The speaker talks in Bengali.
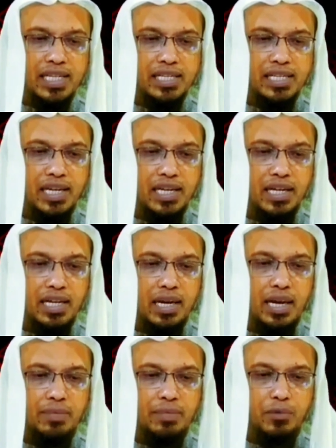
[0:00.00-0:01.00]
এসআই
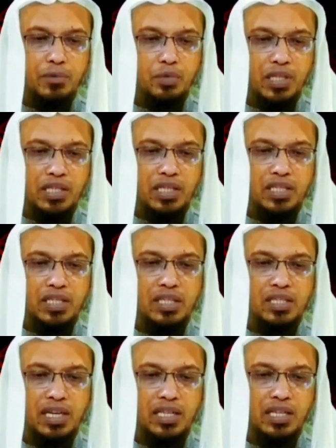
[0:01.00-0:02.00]
লাবি মজুমদার জানতেছেন
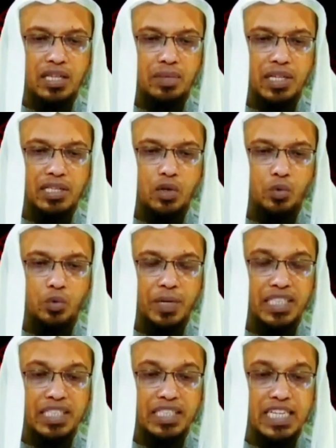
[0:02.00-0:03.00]
জেনা থেকে বাঁচার
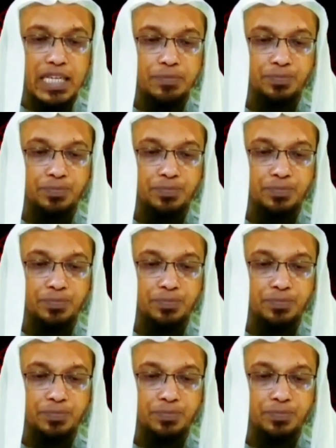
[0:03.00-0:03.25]
উপায় কি